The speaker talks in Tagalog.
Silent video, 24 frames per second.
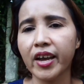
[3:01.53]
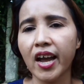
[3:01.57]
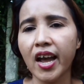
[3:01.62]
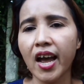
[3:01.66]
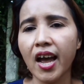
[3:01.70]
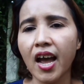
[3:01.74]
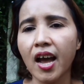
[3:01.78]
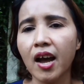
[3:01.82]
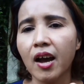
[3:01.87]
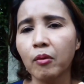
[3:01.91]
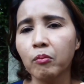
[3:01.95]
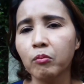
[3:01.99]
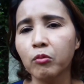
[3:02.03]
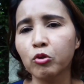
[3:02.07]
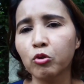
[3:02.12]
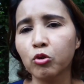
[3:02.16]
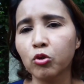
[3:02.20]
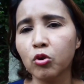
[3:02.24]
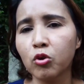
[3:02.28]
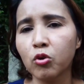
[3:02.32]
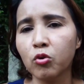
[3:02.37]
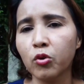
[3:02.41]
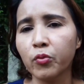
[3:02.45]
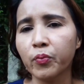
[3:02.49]
na
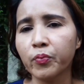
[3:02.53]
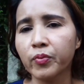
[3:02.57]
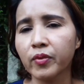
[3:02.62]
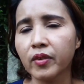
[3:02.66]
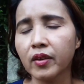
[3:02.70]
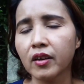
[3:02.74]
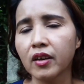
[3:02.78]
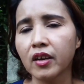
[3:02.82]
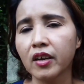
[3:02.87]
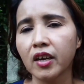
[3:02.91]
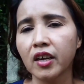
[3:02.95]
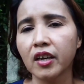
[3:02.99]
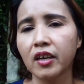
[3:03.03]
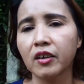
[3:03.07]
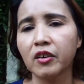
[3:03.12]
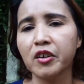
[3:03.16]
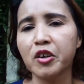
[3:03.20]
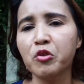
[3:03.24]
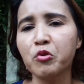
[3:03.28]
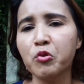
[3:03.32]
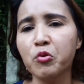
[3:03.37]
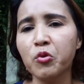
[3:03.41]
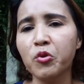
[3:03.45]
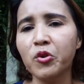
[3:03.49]
buto.
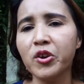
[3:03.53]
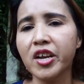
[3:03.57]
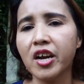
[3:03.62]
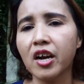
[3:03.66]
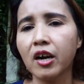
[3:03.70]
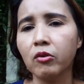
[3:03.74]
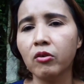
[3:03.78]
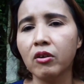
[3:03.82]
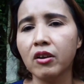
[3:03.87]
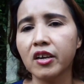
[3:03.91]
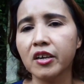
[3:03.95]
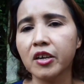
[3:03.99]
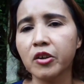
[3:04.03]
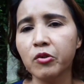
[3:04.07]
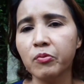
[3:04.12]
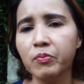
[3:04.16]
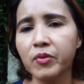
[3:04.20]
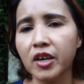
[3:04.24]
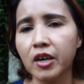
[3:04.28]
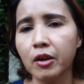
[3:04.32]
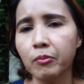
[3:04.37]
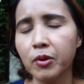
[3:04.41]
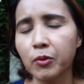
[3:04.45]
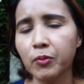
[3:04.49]
Ginunguya ko lang
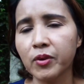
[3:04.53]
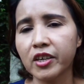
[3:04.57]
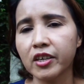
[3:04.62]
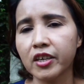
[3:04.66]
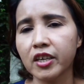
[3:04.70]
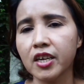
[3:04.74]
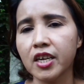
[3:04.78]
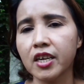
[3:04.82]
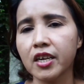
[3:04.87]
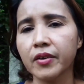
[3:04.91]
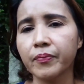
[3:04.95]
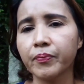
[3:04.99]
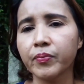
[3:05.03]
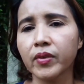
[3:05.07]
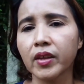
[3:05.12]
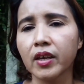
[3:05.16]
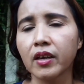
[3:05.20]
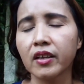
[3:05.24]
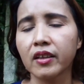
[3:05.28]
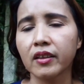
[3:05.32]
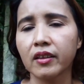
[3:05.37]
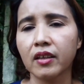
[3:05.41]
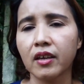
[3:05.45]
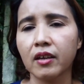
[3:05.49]
yung mga mangshi.
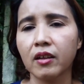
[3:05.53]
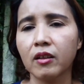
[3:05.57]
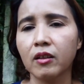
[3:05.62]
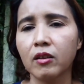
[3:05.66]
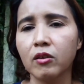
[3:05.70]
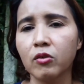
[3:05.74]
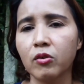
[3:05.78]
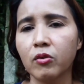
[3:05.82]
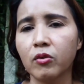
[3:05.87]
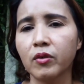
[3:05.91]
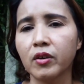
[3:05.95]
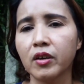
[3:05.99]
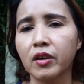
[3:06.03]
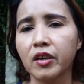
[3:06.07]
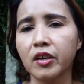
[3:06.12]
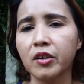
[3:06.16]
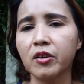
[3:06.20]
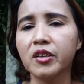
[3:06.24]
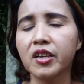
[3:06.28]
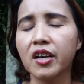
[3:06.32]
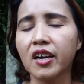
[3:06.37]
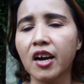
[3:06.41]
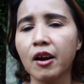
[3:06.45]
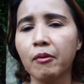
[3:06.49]
Tatlo.
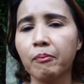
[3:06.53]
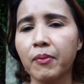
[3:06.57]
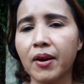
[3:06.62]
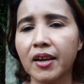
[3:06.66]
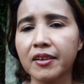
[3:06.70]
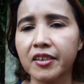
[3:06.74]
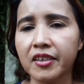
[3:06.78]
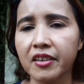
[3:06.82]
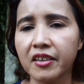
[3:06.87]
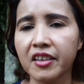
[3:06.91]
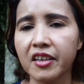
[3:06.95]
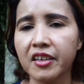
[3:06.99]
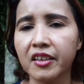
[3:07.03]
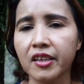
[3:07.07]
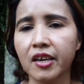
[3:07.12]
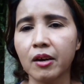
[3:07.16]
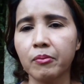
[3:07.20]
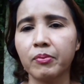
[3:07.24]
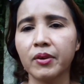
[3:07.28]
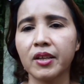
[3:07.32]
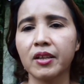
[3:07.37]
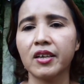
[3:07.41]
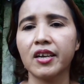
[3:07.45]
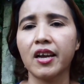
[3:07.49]
Ayun ang capacity
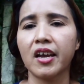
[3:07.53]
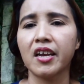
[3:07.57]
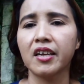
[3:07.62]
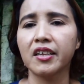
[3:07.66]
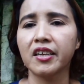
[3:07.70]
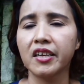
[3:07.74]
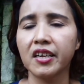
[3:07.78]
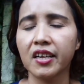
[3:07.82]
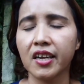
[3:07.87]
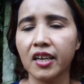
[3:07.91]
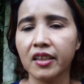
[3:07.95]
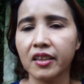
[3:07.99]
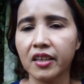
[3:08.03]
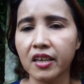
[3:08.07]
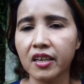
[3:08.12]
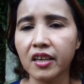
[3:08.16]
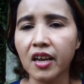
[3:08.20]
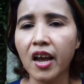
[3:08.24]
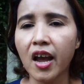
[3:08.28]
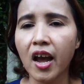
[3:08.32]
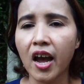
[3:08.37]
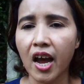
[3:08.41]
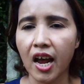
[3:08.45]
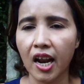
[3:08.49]
dapat kainin natin.
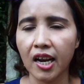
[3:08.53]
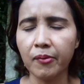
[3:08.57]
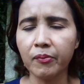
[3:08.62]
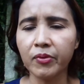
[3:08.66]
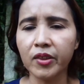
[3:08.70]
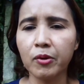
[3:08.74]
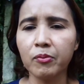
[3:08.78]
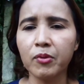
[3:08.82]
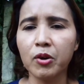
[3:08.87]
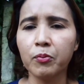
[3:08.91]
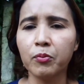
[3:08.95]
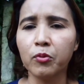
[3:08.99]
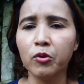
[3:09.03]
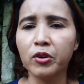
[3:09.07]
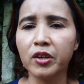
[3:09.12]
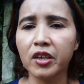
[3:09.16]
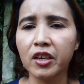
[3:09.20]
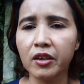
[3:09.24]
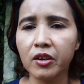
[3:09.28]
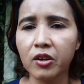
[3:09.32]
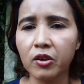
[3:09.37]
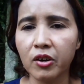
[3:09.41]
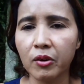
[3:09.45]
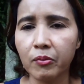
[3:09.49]
Alam naman po
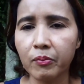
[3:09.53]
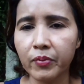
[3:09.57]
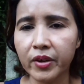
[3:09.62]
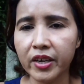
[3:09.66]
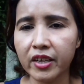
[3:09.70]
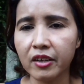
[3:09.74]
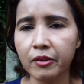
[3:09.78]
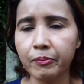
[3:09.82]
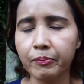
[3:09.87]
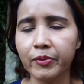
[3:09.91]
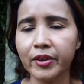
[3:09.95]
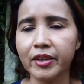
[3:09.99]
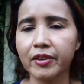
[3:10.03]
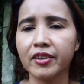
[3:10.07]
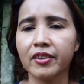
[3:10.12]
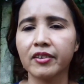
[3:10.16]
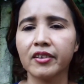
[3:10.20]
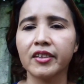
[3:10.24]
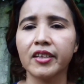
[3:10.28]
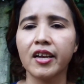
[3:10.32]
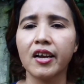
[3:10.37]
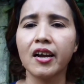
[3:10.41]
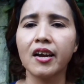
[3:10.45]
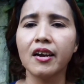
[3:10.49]
ninyo ang
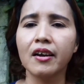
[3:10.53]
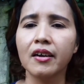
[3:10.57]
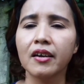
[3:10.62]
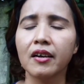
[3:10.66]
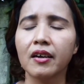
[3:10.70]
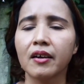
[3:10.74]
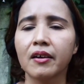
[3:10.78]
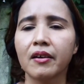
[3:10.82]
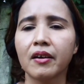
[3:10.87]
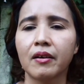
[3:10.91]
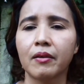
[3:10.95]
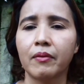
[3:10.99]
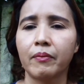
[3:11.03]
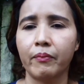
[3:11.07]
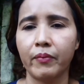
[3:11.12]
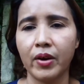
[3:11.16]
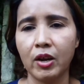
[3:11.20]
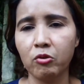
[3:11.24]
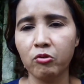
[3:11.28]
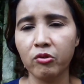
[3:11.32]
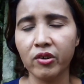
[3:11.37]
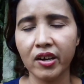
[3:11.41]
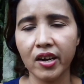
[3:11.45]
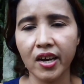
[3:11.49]
benefits ng
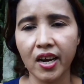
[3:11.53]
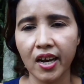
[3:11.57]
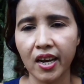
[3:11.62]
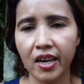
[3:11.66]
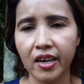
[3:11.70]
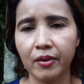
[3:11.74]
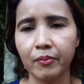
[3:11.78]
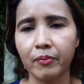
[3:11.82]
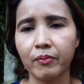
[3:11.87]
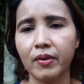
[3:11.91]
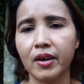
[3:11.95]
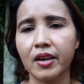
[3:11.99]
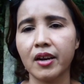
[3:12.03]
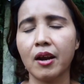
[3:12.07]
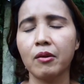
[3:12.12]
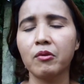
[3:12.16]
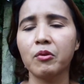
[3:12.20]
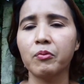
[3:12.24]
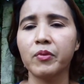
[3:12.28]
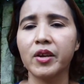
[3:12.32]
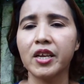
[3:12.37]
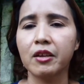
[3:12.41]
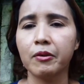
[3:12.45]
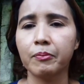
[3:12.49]
malunggay.
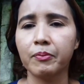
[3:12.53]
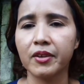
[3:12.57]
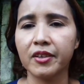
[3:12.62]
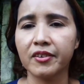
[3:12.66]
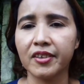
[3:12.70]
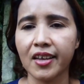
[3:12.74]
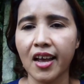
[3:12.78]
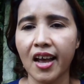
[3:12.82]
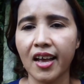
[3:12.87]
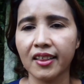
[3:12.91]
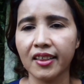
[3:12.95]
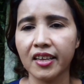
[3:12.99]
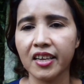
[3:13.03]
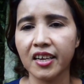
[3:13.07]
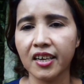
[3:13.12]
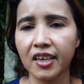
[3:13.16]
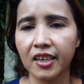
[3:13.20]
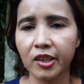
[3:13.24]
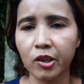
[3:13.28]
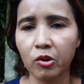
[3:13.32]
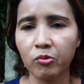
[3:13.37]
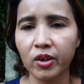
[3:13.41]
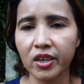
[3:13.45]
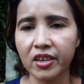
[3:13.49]
Maraming benefits sa ating
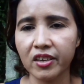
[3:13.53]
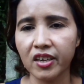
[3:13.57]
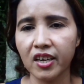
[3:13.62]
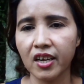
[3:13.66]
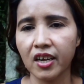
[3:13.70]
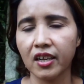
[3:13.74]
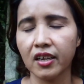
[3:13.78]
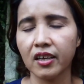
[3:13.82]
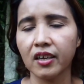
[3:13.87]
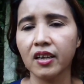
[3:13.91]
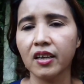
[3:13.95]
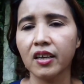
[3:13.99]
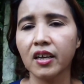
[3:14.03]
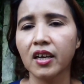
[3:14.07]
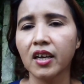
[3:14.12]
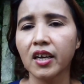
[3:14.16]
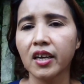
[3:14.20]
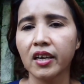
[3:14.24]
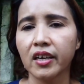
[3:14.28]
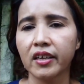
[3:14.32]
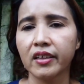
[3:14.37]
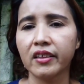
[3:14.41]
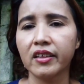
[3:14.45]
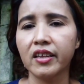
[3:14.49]
katawan niya.
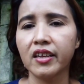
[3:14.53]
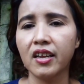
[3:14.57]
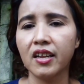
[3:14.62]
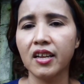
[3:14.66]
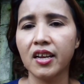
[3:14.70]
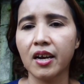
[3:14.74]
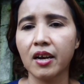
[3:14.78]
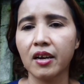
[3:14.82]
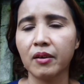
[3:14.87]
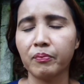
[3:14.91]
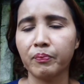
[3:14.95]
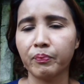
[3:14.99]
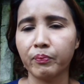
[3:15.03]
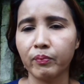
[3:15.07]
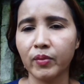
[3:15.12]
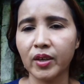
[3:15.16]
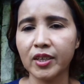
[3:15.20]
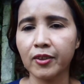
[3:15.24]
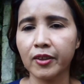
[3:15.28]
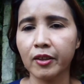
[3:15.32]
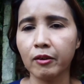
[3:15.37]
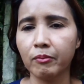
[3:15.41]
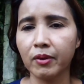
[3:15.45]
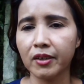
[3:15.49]
Hindi lang
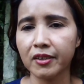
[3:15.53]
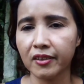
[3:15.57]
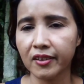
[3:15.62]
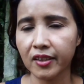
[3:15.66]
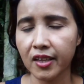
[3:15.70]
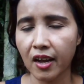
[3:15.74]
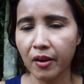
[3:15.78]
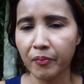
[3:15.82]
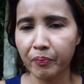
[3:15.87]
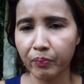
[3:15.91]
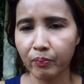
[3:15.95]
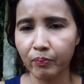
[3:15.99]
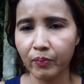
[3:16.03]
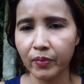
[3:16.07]
basta-basta.